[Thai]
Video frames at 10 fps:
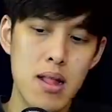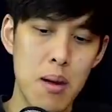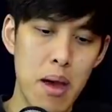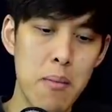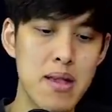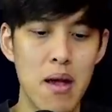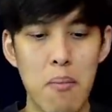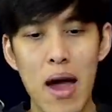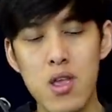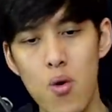ทำให้ไม่สา
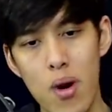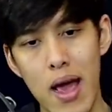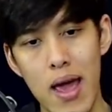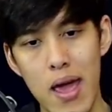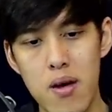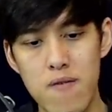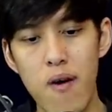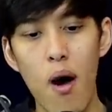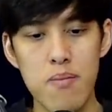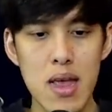มารถอยู่ในฟ
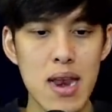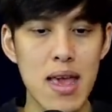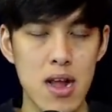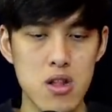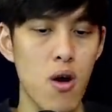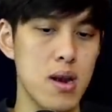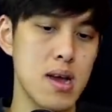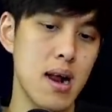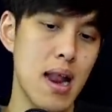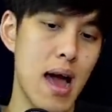อร์มที่ดีอย่างต่อเนื่
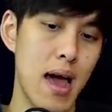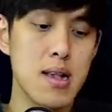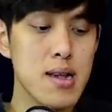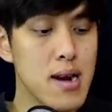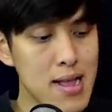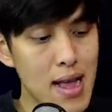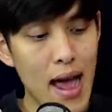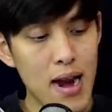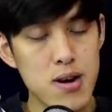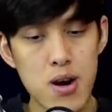องได้ซึ่งในตลา
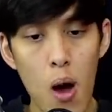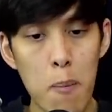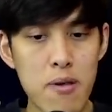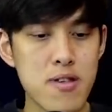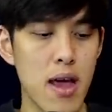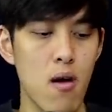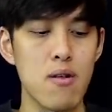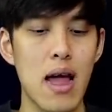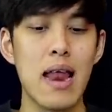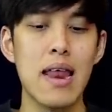ดรอบพิเศษของ
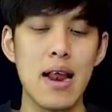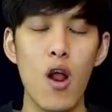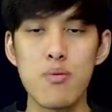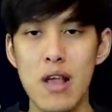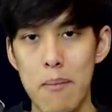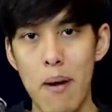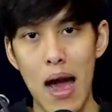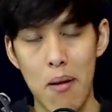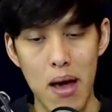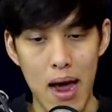ไทยลีกรอบผ่า
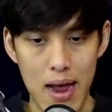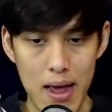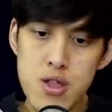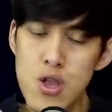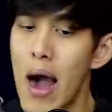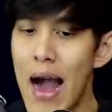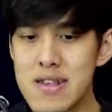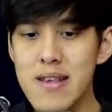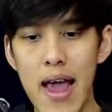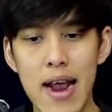นมานะครับ เจ้าไอ
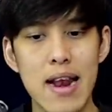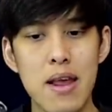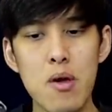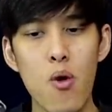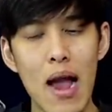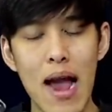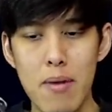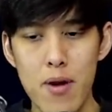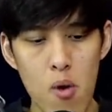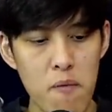ซ์เองเนี่ยได้มีโอกาส
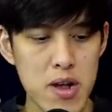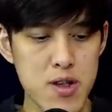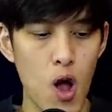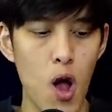มาร่วมฝึกซ้อม